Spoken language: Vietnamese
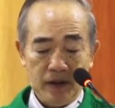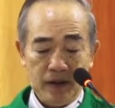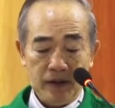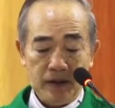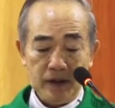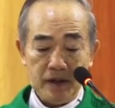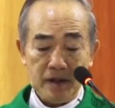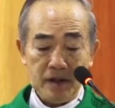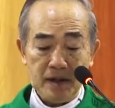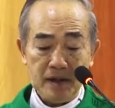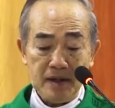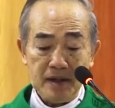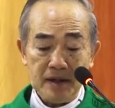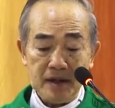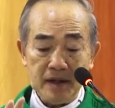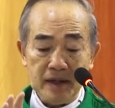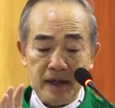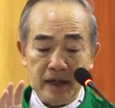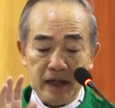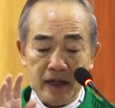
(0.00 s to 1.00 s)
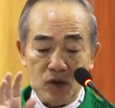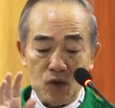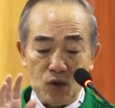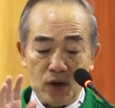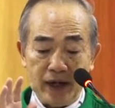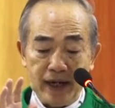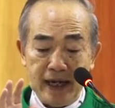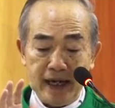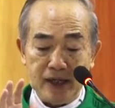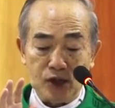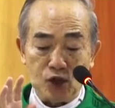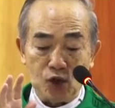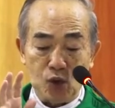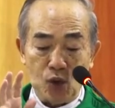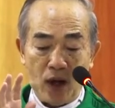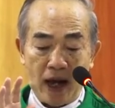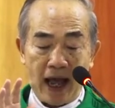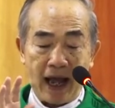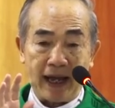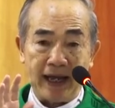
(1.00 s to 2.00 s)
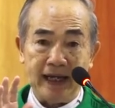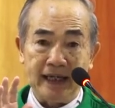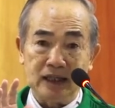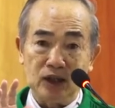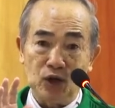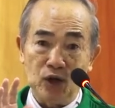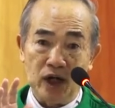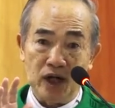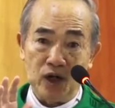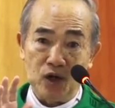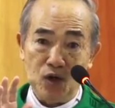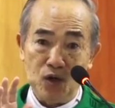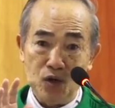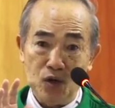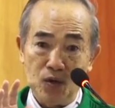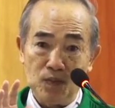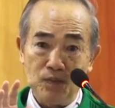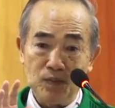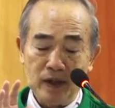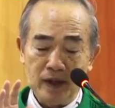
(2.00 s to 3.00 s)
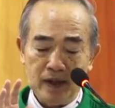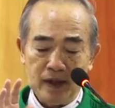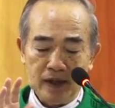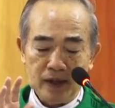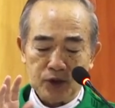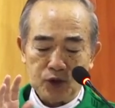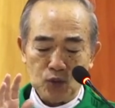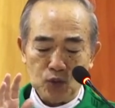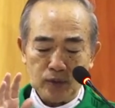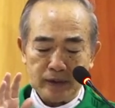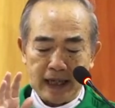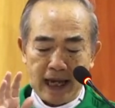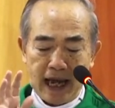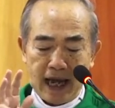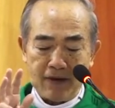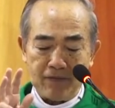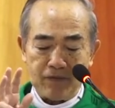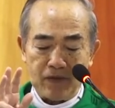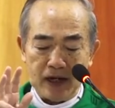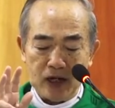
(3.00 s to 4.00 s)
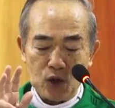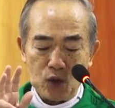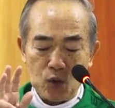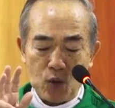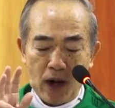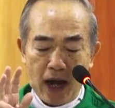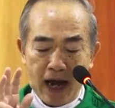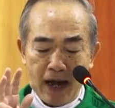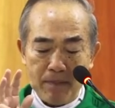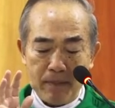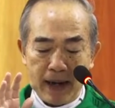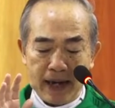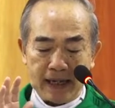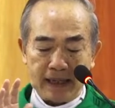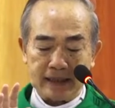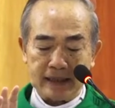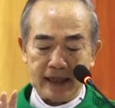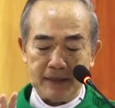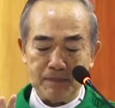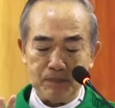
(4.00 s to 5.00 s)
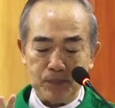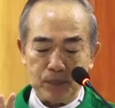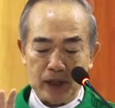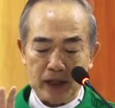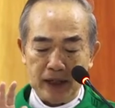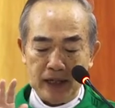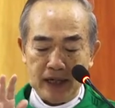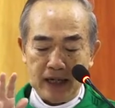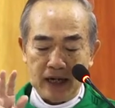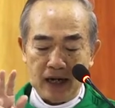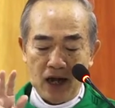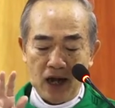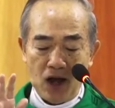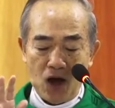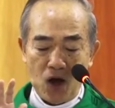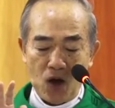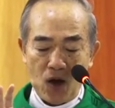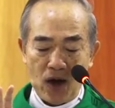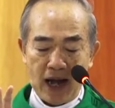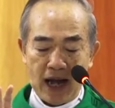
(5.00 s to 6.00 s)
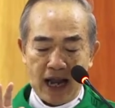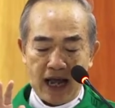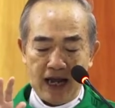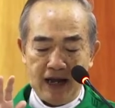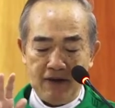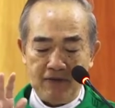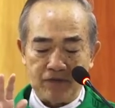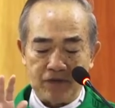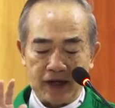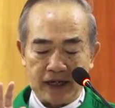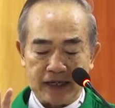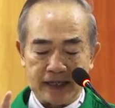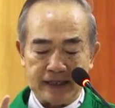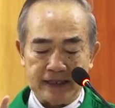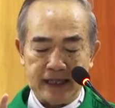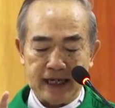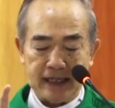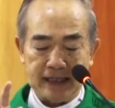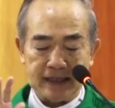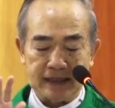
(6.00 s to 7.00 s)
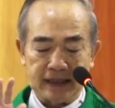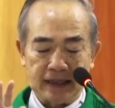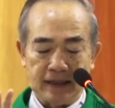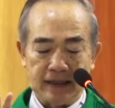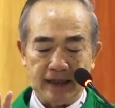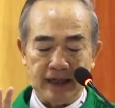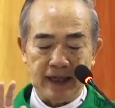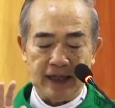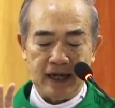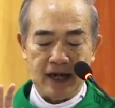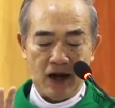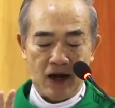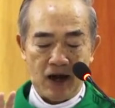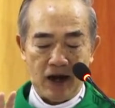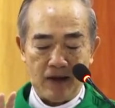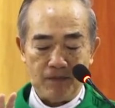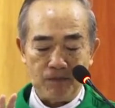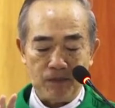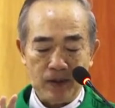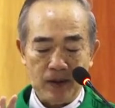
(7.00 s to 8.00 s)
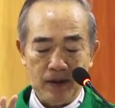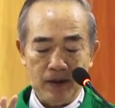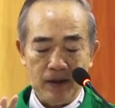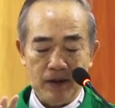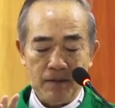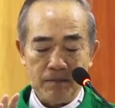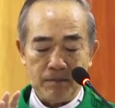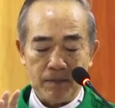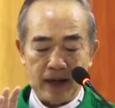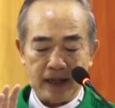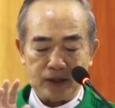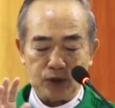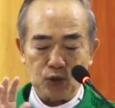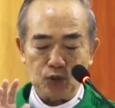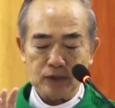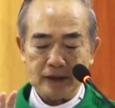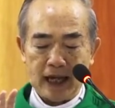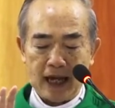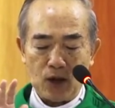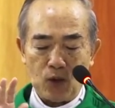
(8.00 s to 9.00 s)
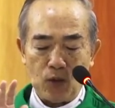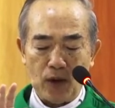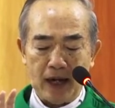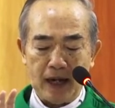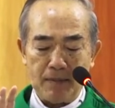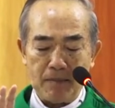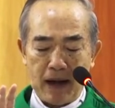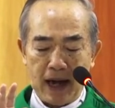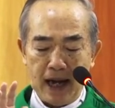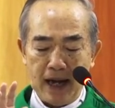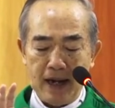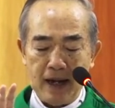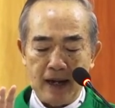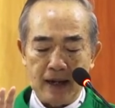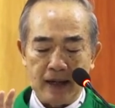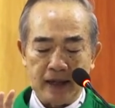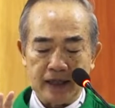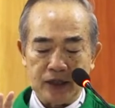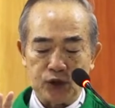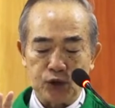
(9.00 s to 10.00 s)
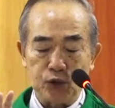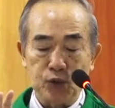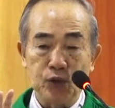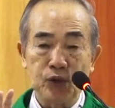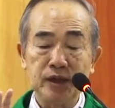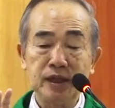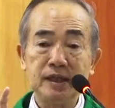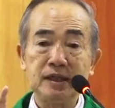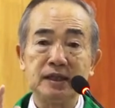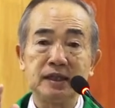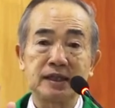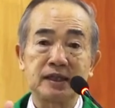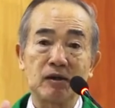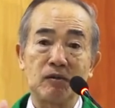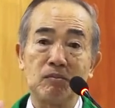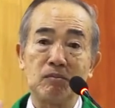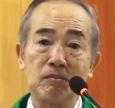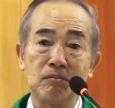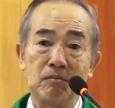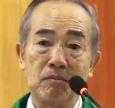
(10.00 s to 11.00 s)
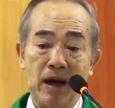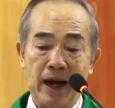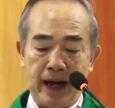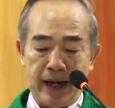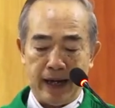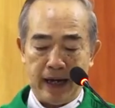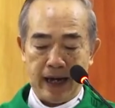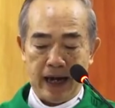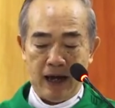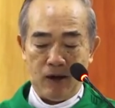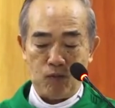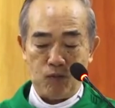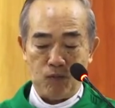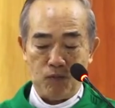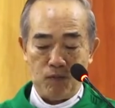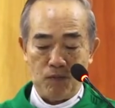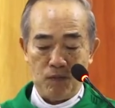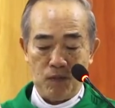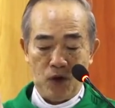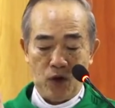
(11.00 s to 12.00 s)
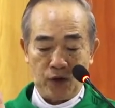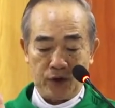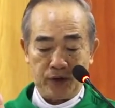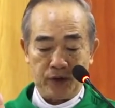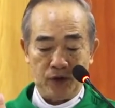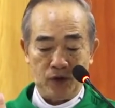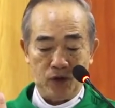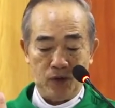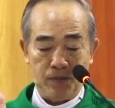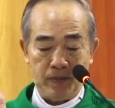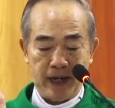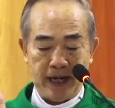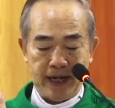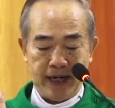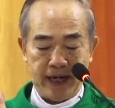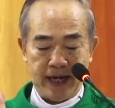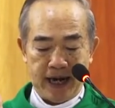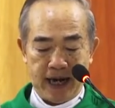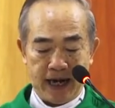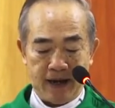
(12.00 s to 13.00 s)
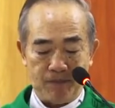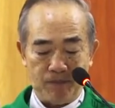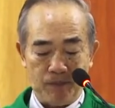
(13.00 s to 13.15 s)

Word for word: Nhưng nhiều khi dù là Kitô hữu, chúng ta vẫn quá bận tâm tới những lo lắng vật chất tự nhiên đó mà chúng ta quên bẵng lời Chúa như trong bài đọc một hôm nay rằng